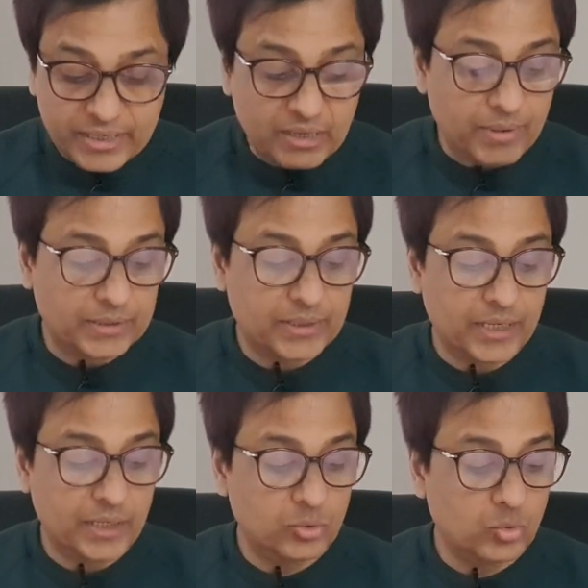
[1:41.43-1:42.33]
वेट की बात
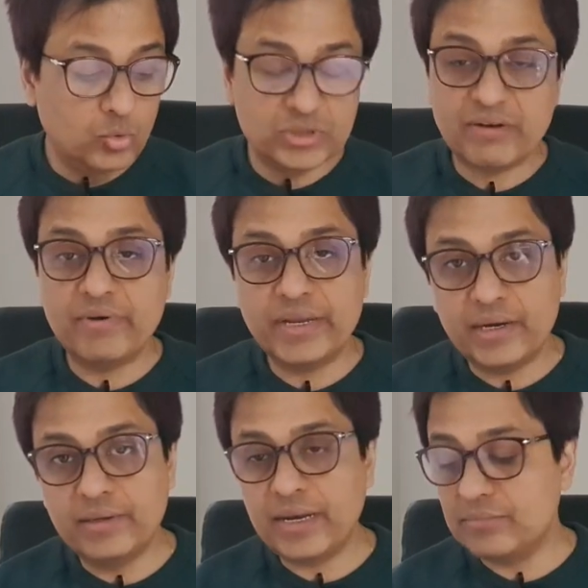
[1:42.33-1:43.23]
करें तो
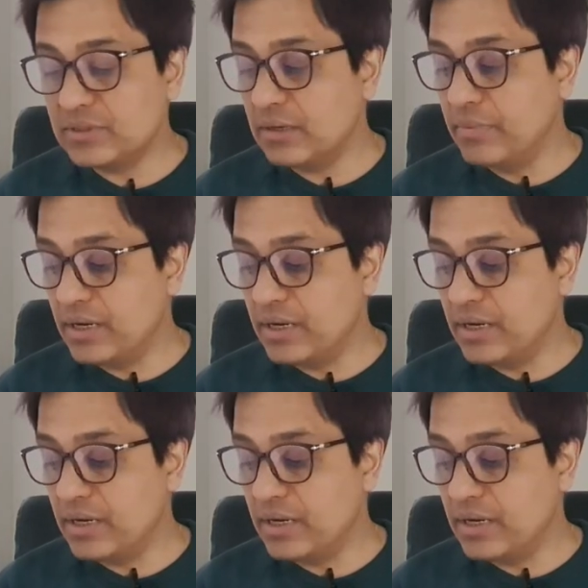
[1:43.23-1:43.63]
78 ग्राम्स है